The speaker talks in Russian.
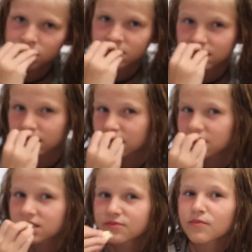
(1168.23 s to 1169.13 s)
еще я могу
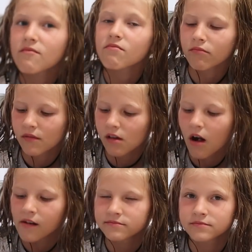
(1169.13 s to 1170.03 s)
посоветовать, э,
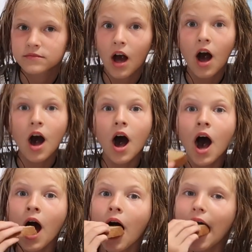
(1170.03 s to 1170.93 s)
после того, как ты
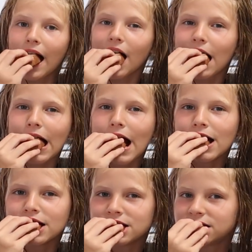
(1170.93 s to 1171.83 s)
покушаешь, возьмешь
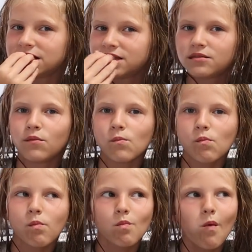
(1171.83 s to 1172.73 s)
жвачку,
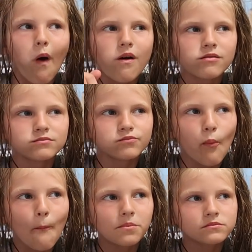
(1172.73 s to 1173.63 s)
э, перед
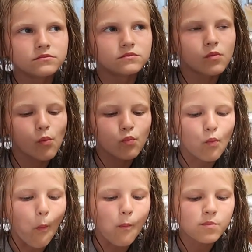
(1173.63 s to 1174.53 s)
этим всем
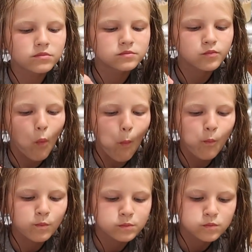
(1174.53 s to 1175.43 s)
нужно будет
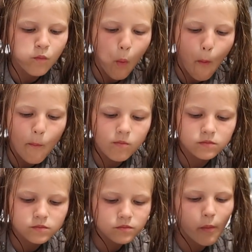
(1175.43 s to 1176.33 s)
почистить зубы. И тогда,
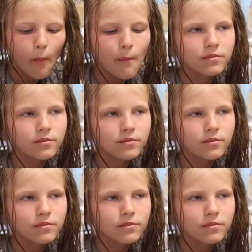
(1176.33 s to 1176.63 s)
возможно,